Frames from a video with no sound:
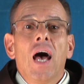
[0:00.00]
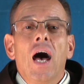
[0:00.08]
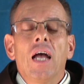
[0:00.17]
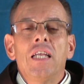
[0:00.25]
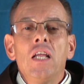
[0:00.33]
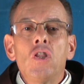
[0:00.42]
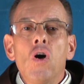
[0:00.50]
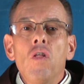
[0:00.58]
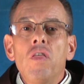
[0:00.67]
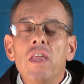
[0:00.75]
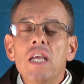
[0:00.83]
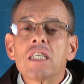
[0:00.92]
Allí
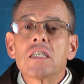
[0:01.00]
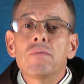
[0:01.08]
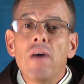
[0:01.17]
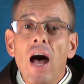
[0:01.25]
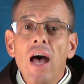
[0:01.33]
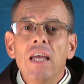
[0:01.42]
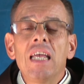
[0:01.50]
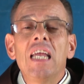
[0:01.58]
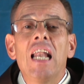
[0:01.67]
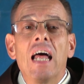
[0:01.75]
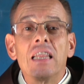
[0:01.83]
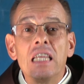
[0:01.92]
entonces va
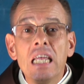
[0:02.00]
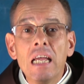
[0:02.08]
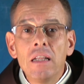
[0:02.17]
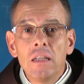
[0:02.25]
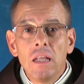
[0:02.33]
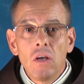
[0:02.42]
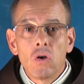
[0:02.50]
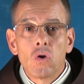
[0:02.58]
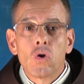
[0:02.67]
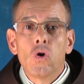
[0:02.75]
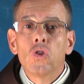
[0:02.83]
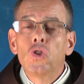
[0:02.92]
y la atiende
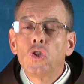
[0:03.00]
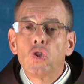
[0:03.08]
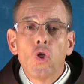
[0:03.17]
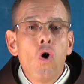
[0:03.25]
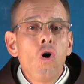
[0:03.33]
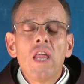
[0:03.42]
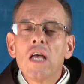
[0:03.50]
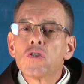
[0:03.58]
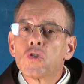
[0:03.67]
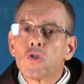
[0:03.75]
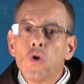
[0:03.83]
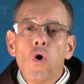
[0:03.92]
con toda,
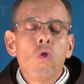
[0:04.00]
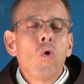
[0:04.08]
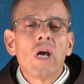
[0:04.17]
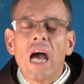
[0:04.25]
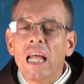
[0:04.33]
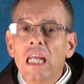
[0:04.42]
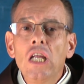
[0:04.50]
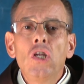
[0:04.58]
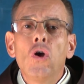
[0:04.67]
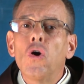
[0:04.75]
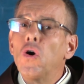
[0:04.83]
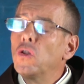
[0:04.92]
todo
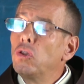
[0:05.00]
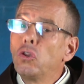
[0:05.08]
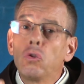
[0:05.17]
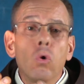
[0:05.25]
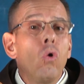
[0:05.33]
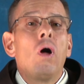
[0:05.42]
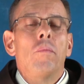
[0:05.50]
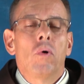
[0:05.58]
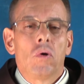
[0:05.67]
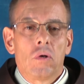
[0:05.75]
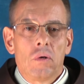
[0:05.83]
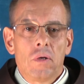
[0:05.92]
cariño, con todo
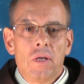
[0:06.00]
amor.